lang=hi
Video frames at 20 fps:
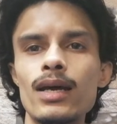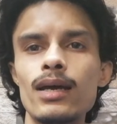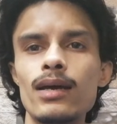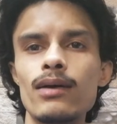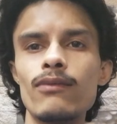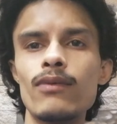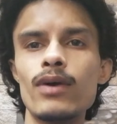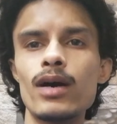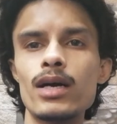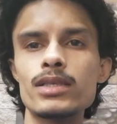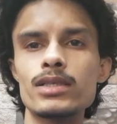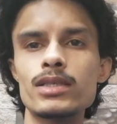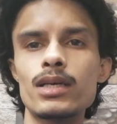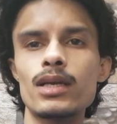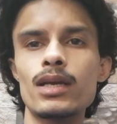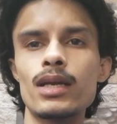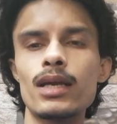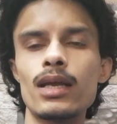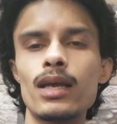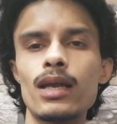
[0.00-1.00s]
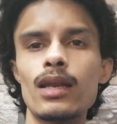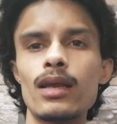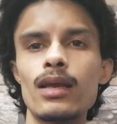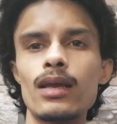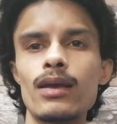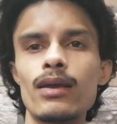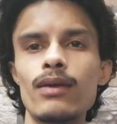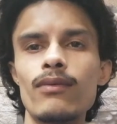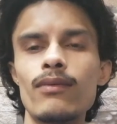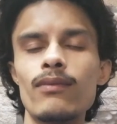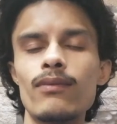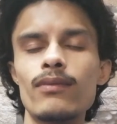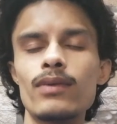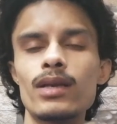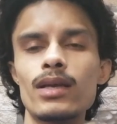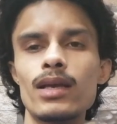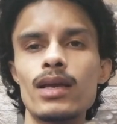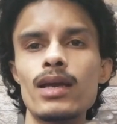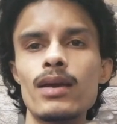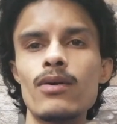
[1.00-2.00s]
है वॉच करना है यानी कि
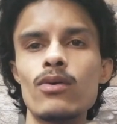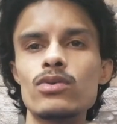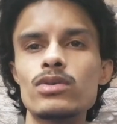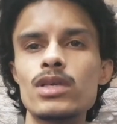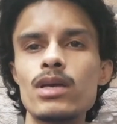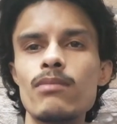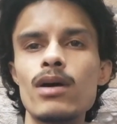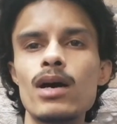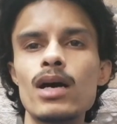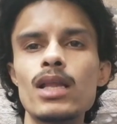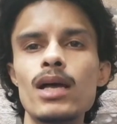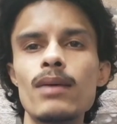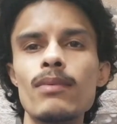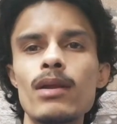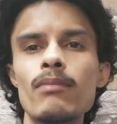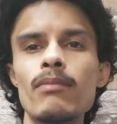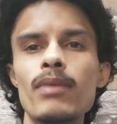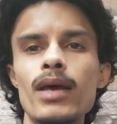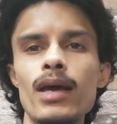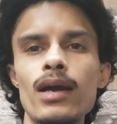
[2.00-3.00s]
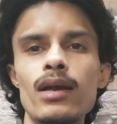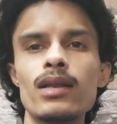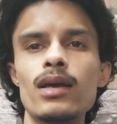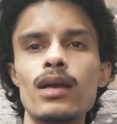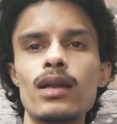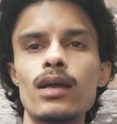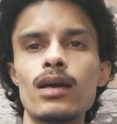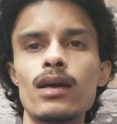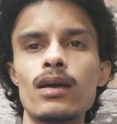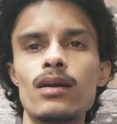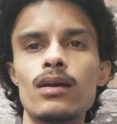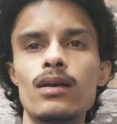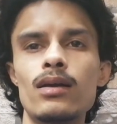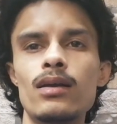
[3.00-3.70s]
ठीक है उसके बाद आपने बैक जाना है